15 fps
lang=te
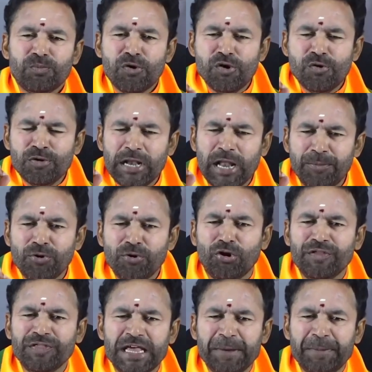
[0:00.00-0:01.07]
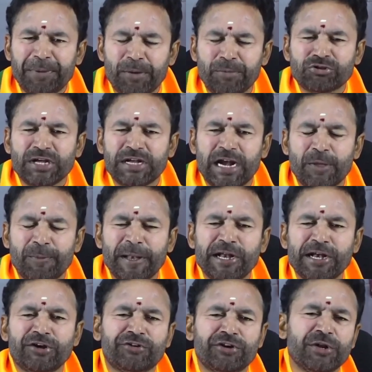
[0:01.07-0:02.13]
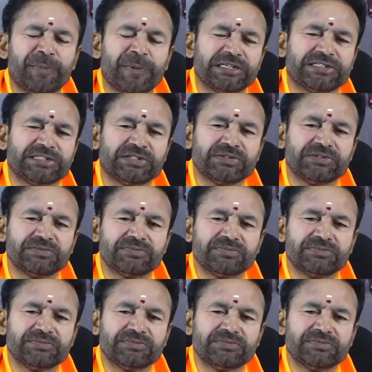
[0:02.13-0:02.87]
భూములు అమ్ముకుందే ప్రభుత్వం నడపలేనటువంటి పరిస్థితి